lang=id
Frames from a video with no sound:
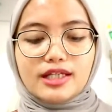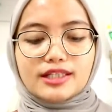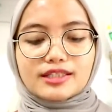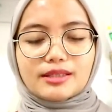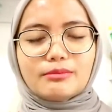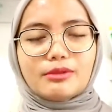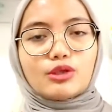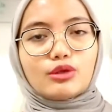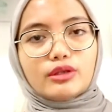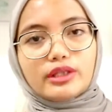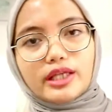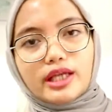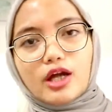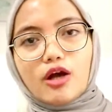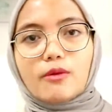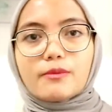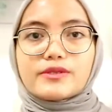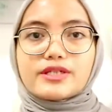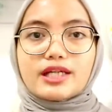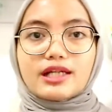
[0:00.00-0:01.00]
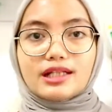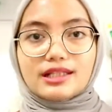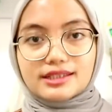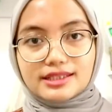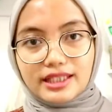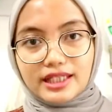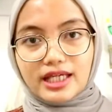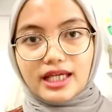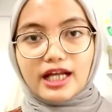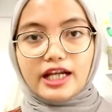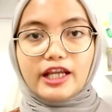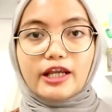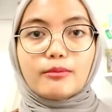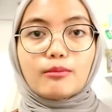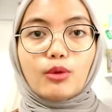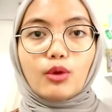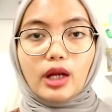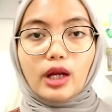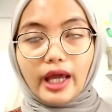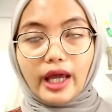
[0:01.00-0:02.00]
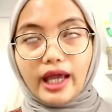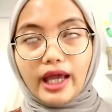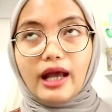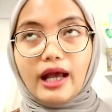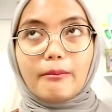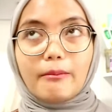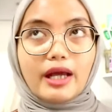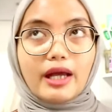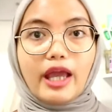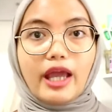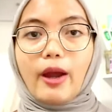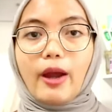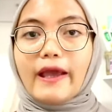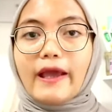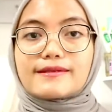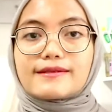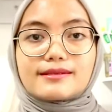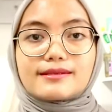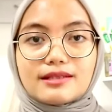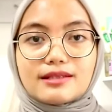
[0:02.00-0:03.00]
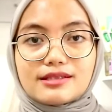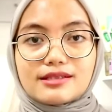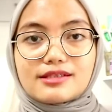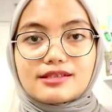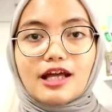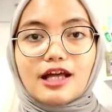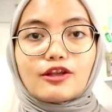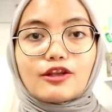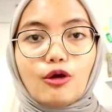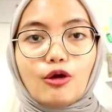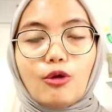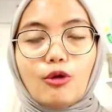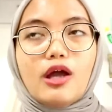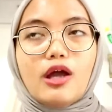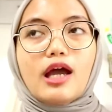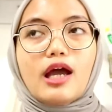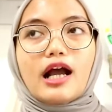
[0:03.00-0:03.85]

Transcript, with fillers: Sebetulnya optional sih, kalian boleh nggak pakai essence atau